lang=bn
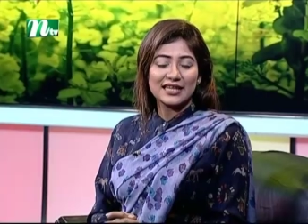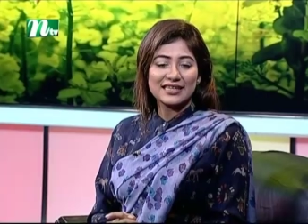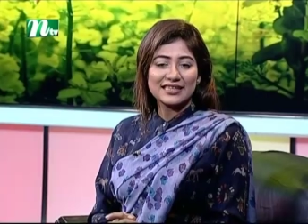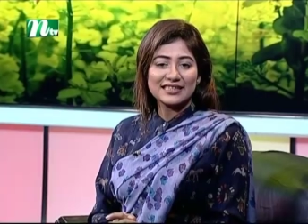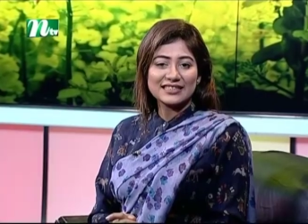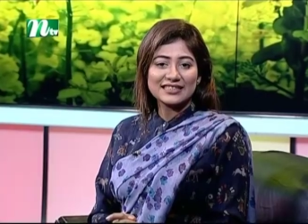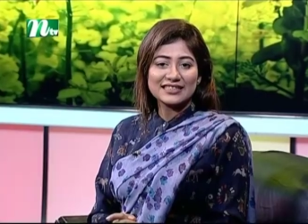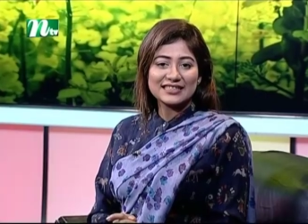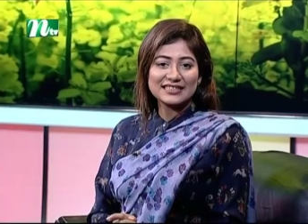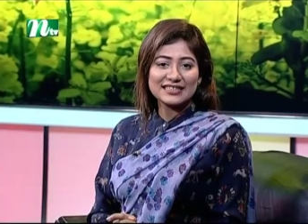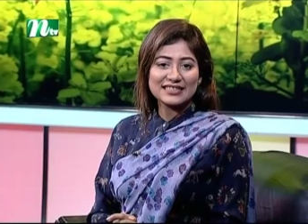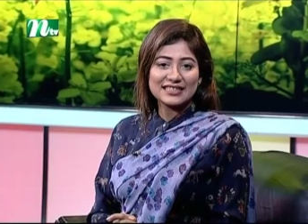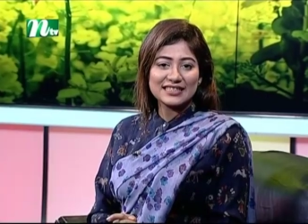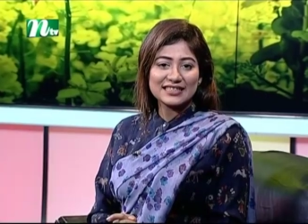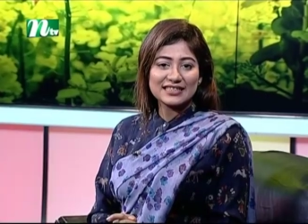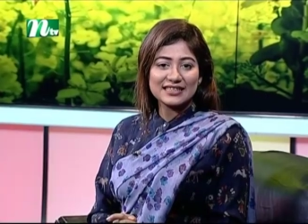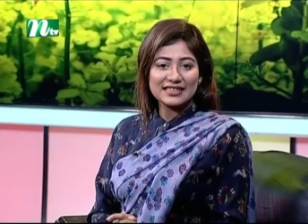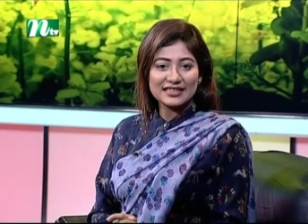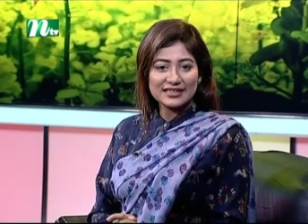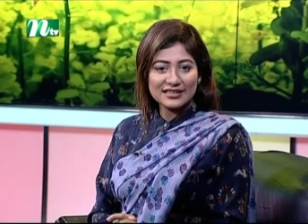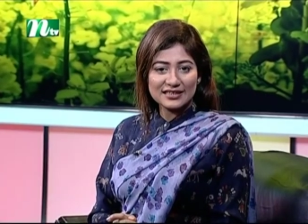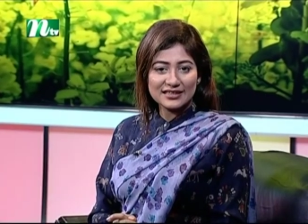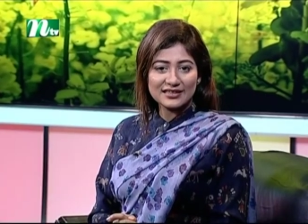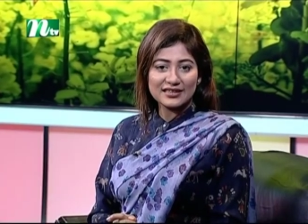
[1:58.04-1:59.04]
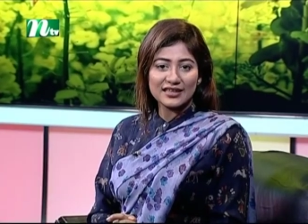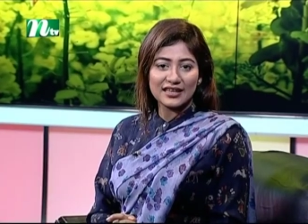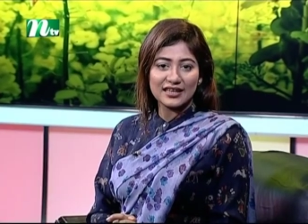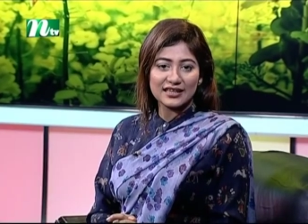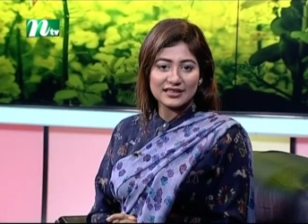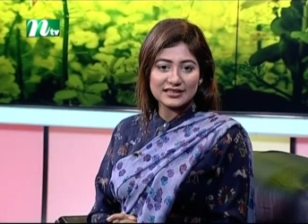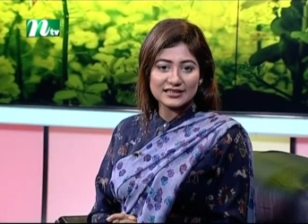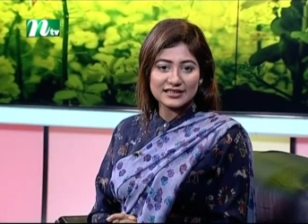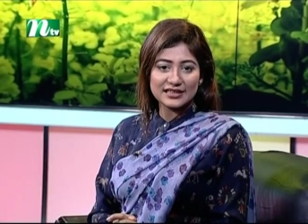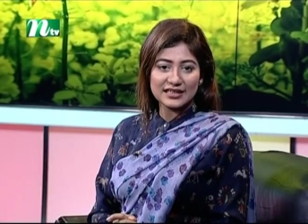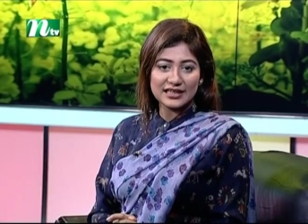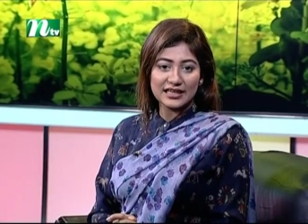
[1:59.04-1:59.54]
জানিয়ে দিচ্ছি কি কি
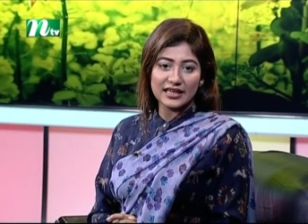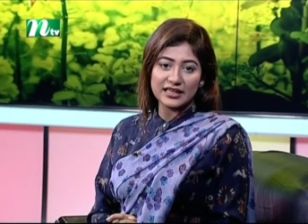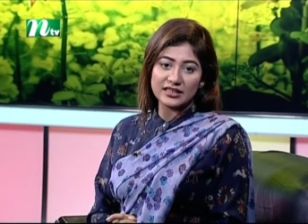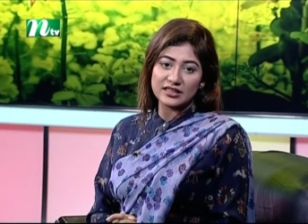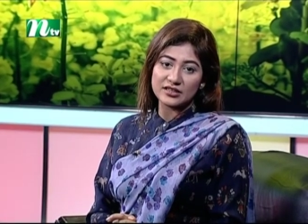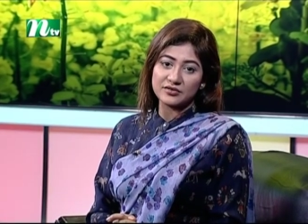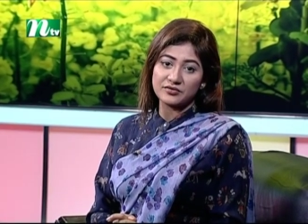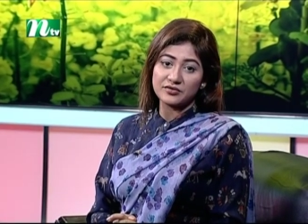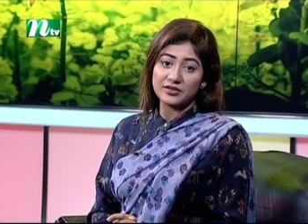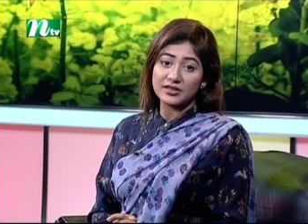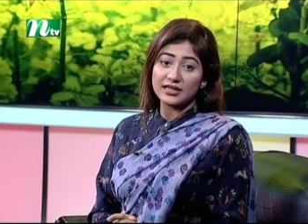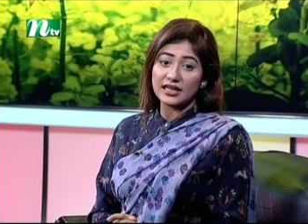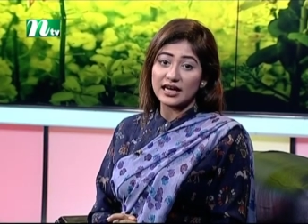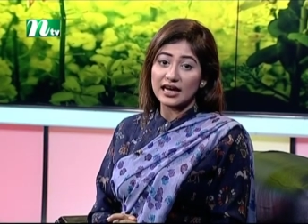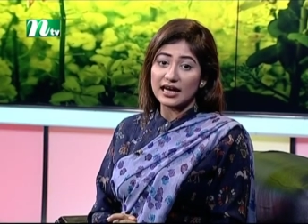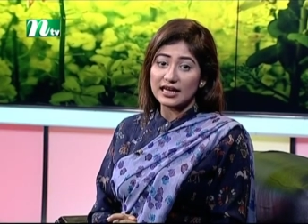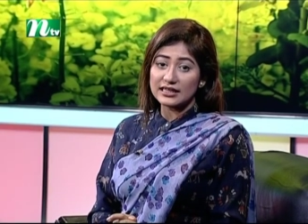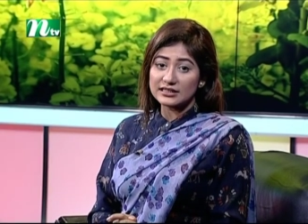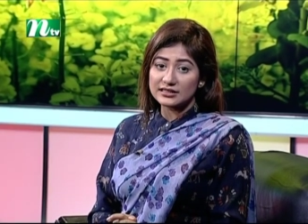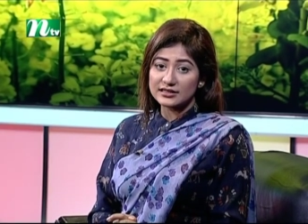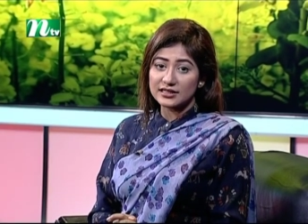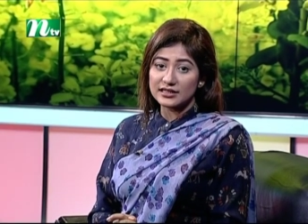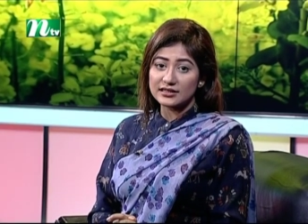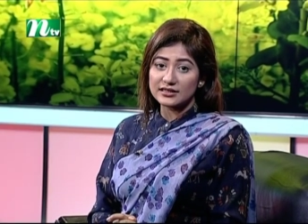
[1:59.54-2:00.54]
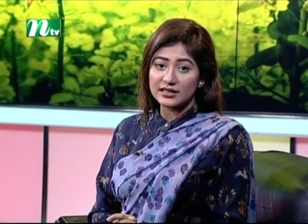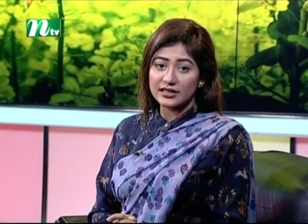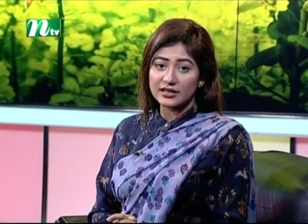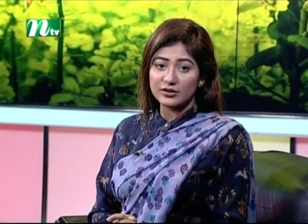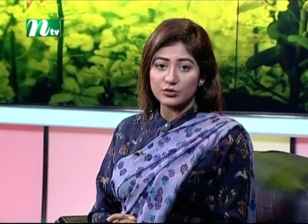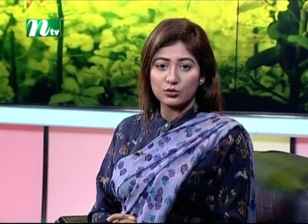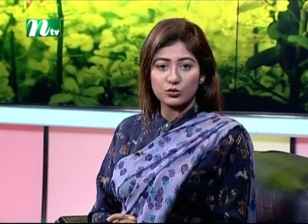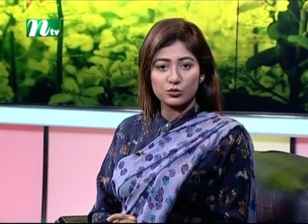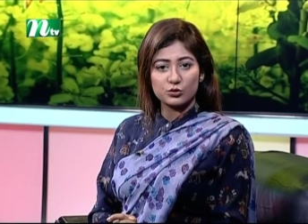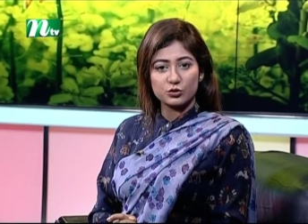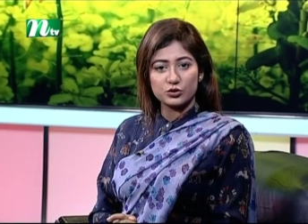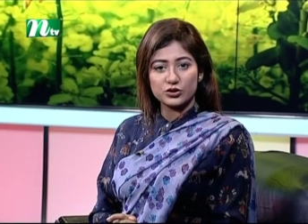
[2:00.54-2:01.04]
থাকছে এনটিভির আজ
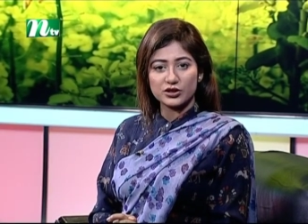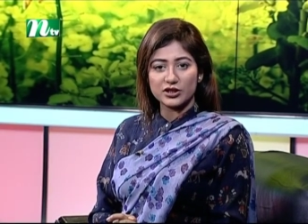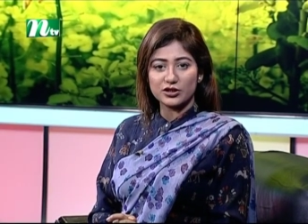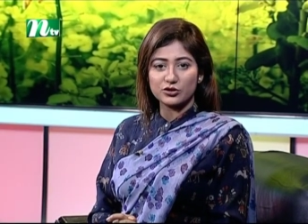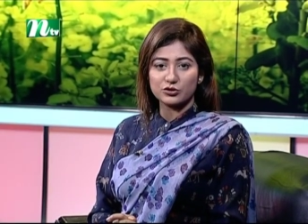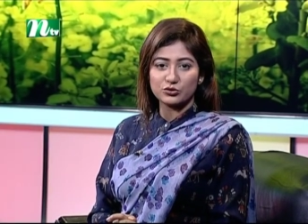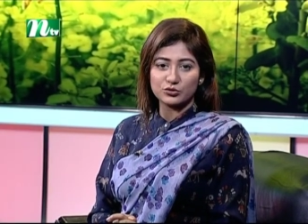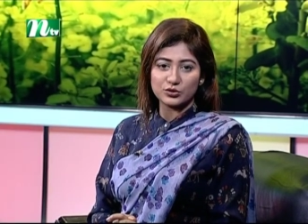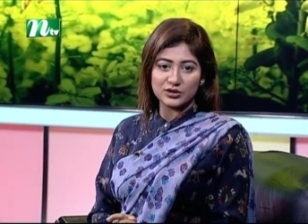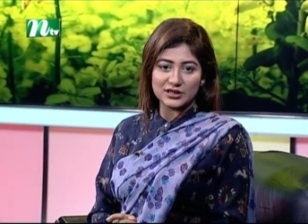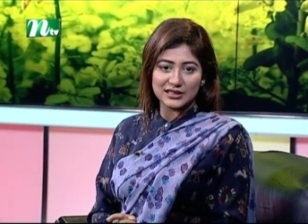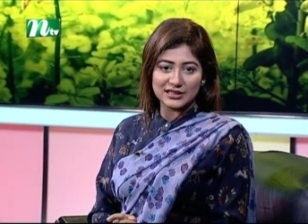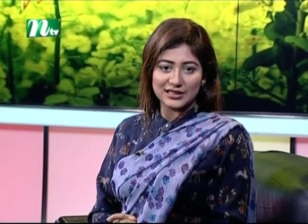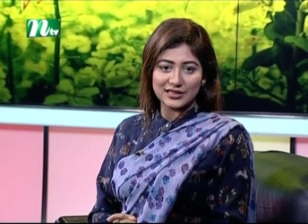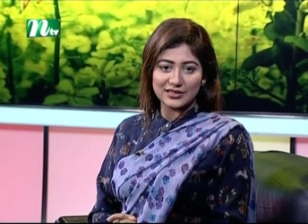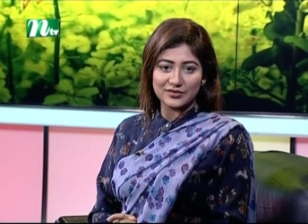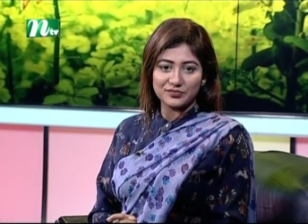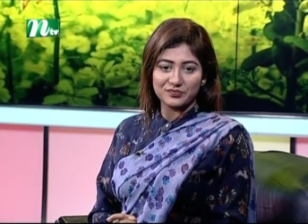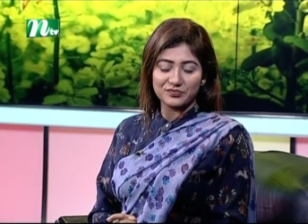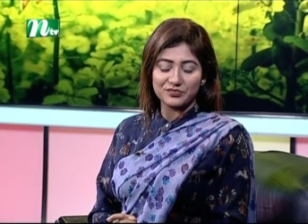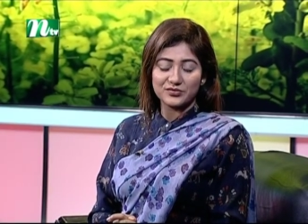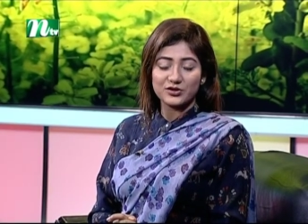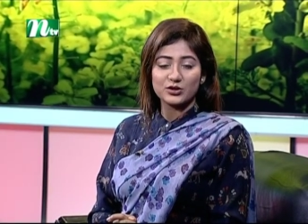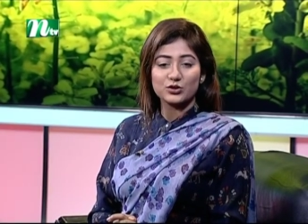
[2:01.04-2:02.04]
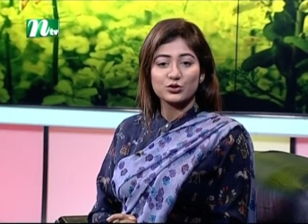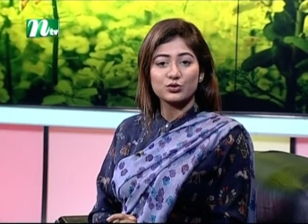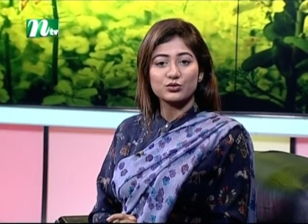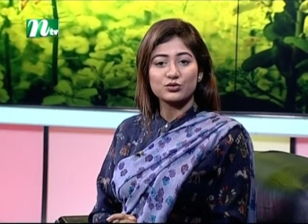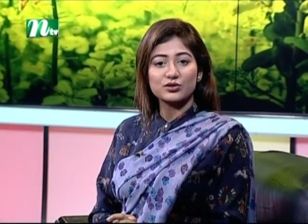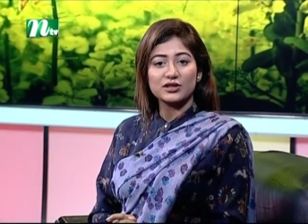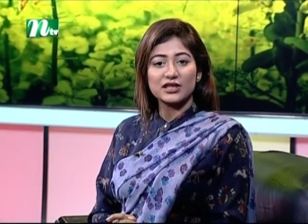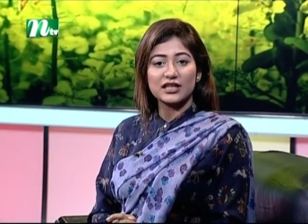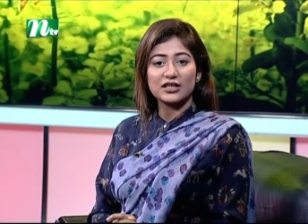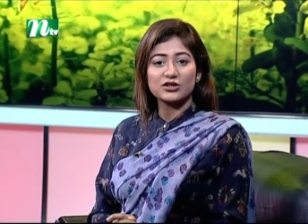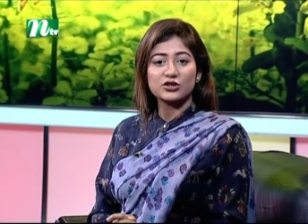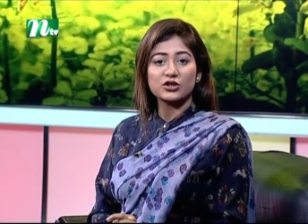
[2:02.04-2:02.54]
রাতের অনুষ্ঠান সূচিতে
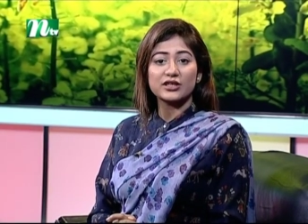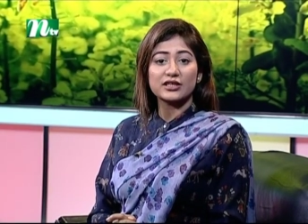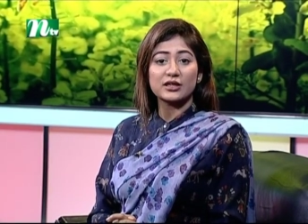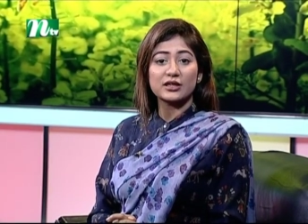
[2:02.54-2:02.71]
সন্ধ্যা